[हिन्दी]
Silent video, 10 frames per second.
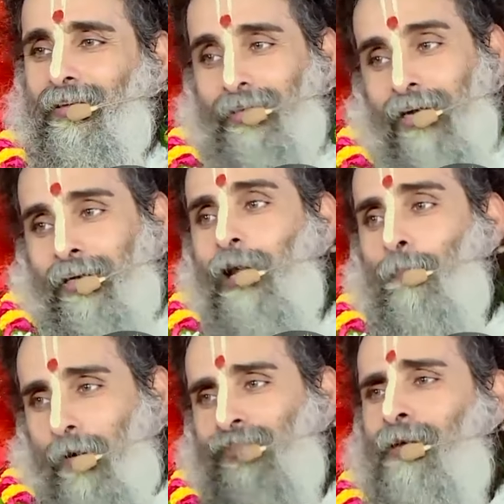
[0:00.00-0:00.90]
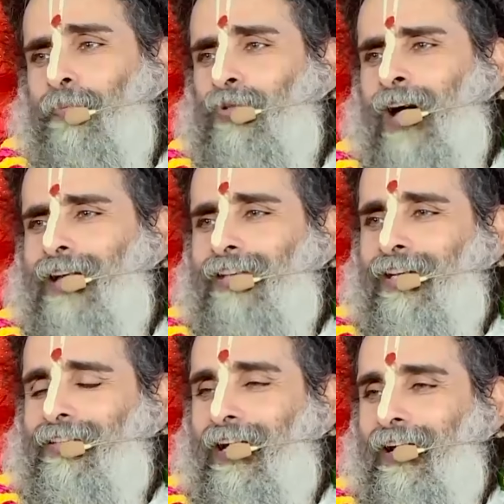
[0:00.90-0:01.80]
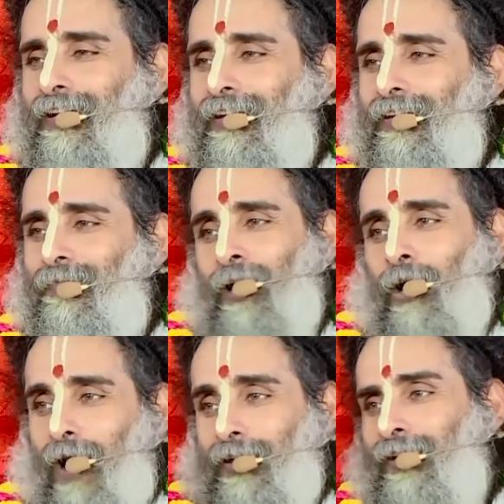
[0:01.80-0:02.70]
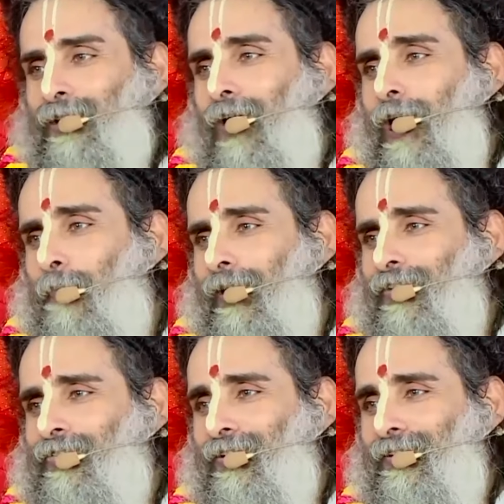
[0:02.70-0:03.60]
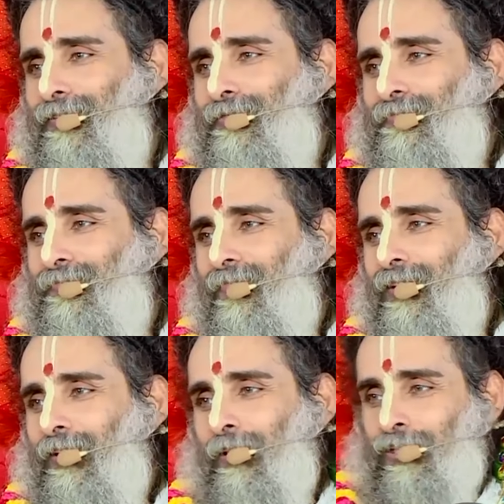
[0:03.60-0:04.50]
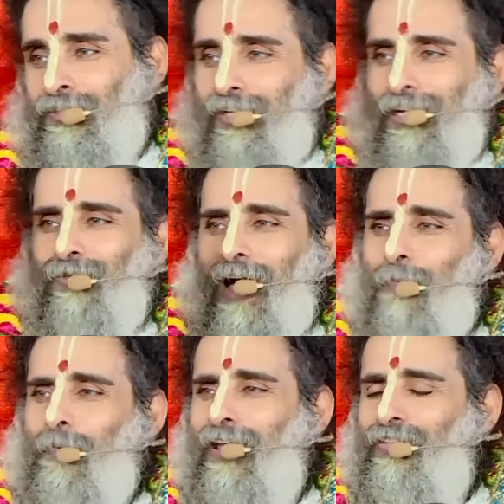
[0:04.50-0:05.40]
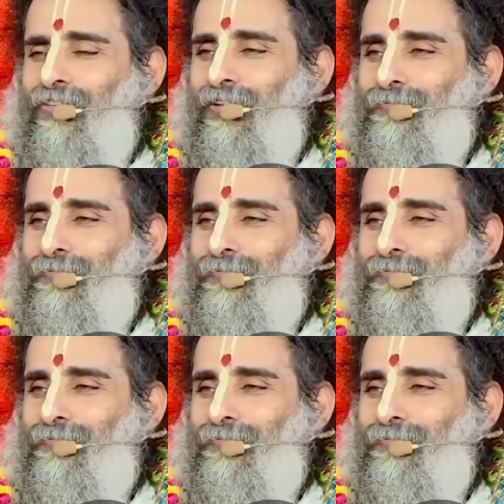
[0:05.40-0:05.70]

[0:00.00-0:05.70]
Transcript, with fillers: ये कल प्रश्न पूछा जा सकता है भगवान के द्वार पर ऐसे कृष्ण के द्वार पर ऐसे